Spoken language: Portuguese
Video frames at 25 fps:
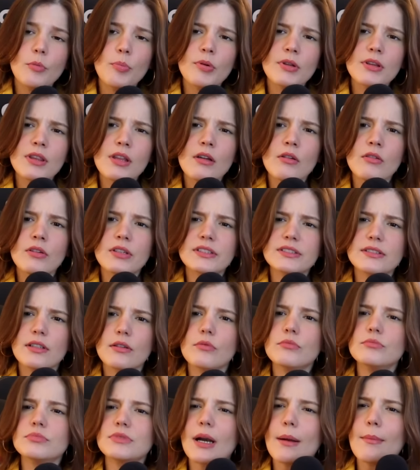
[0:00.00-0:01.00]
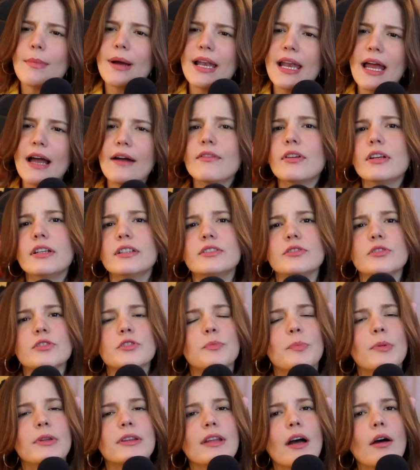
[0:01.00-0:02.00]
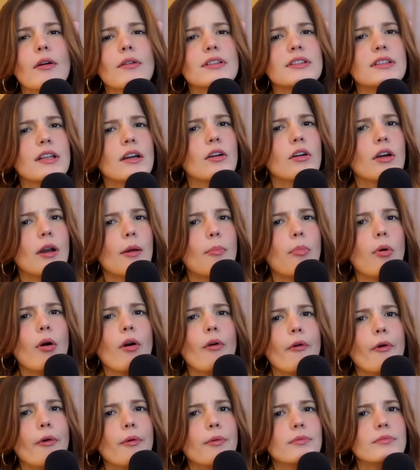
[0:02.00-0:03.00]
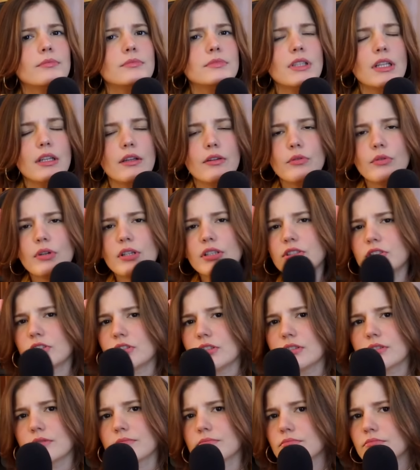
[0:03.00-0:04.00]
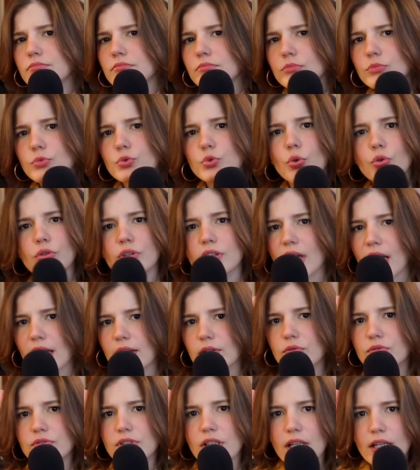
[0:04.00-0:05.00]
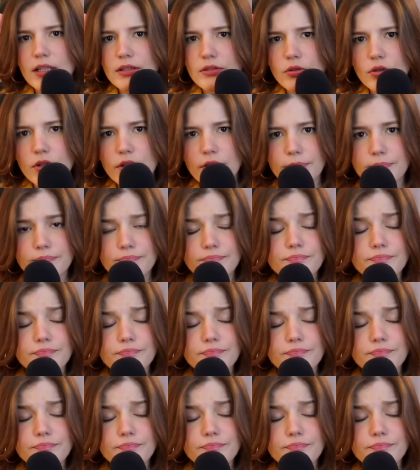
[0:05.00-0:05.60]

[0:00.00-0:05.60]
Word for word: O protagonista não trabalhava nesse hospital até agora há pouco? E ele nunca tinha notado o zelador?